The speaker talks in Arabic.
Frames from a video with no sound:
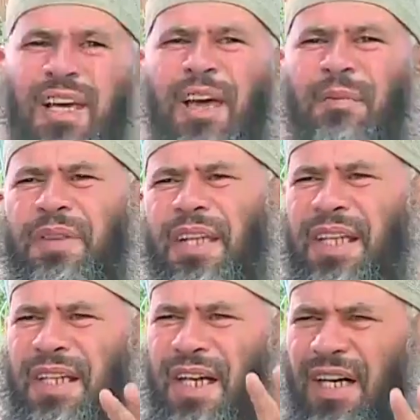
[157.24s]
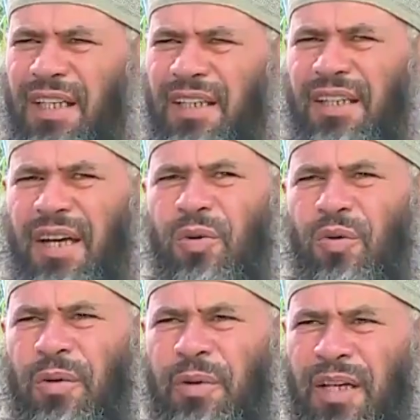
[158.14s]
أمثل يعني قال
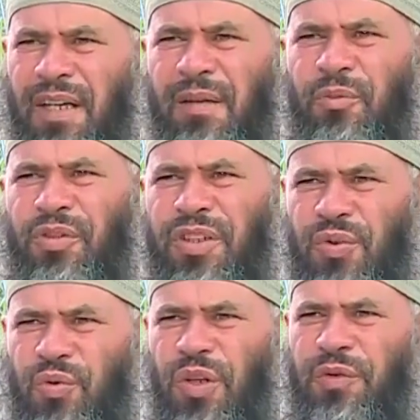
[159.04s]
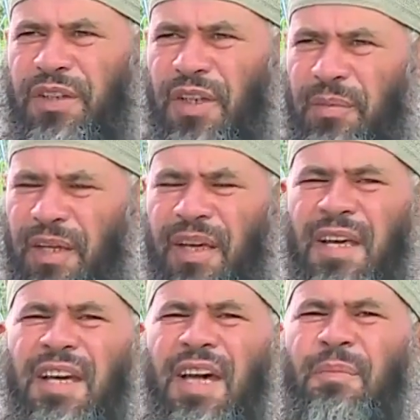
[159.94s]
العلماء المختصون في التربية
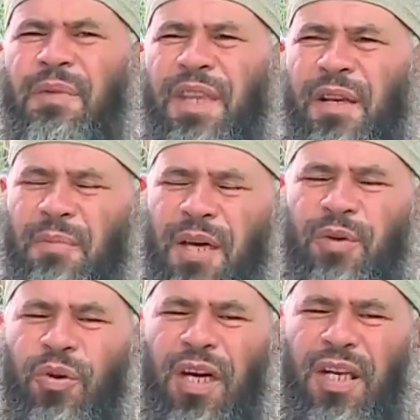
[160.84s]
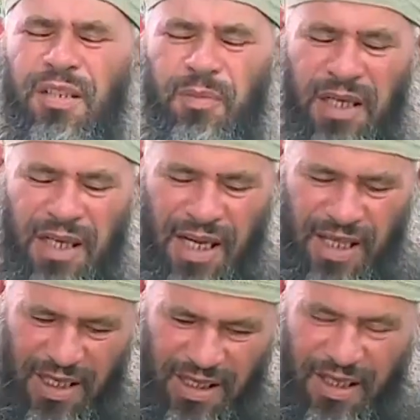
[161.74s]
أمثل ما تعالج به
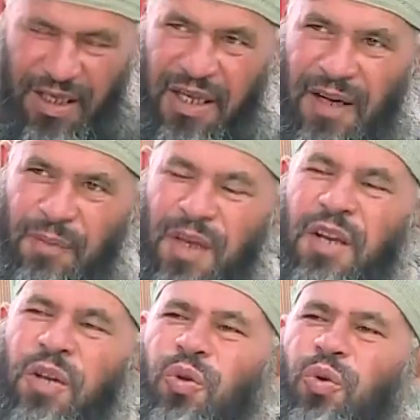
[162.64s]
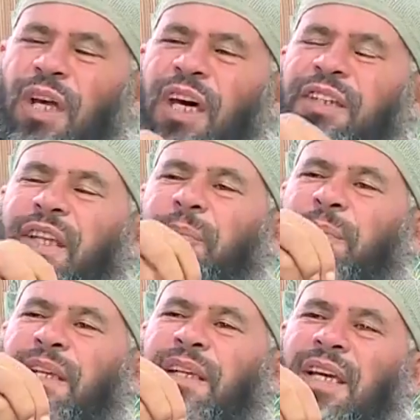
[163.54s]
هذه القضايا أن تناط
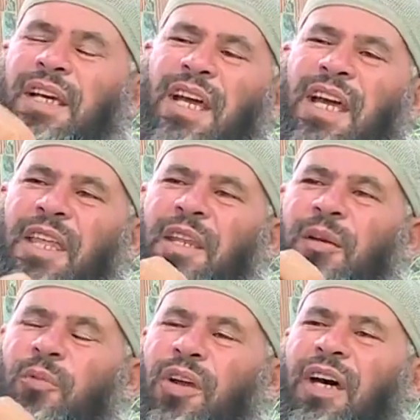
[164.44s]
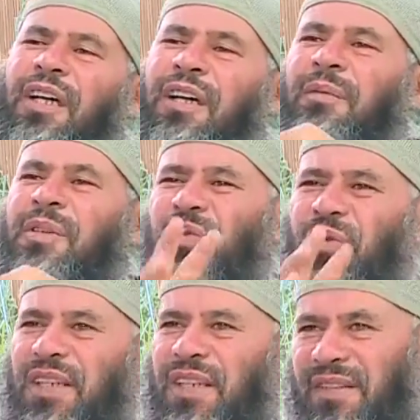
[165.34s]
بهذا المراهق
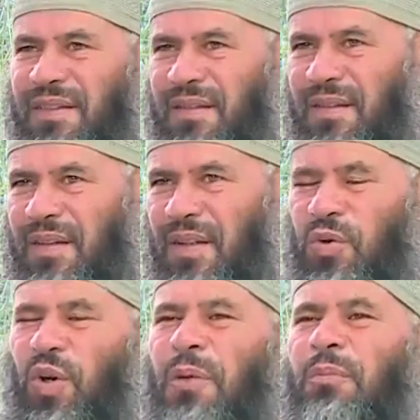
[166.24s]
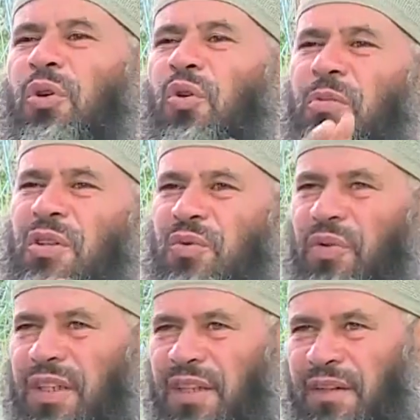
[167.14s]
المسؤوليات تحمله طيب.
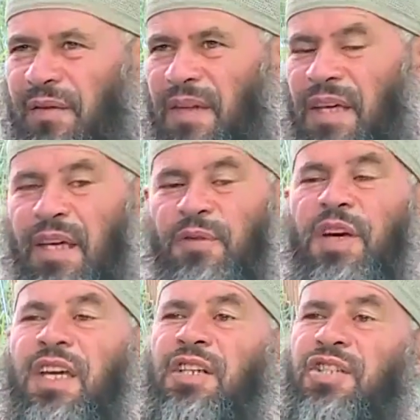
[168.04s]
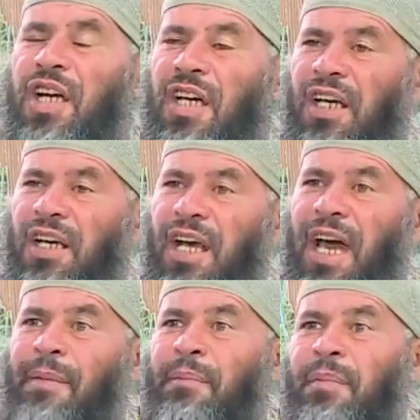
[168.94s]
المسؤوليات فينشغل
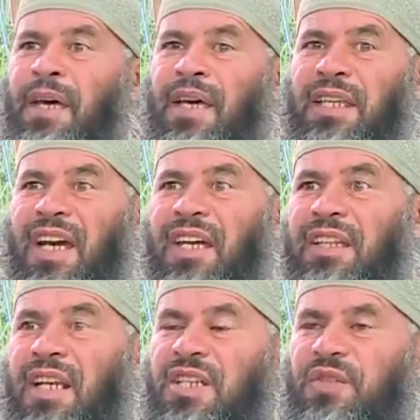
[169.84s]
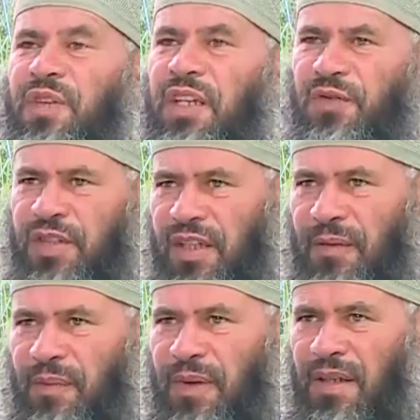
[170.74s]
عما يختلج في نفسه
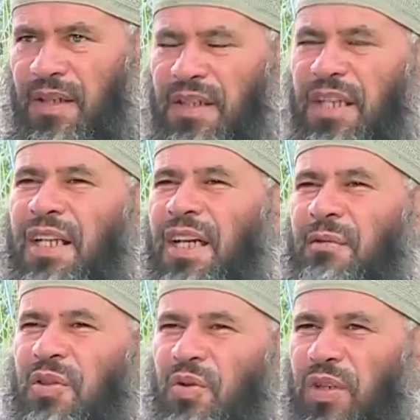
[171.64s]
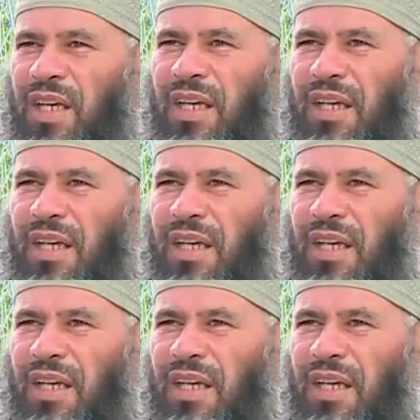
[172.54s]
تلك المسؤولية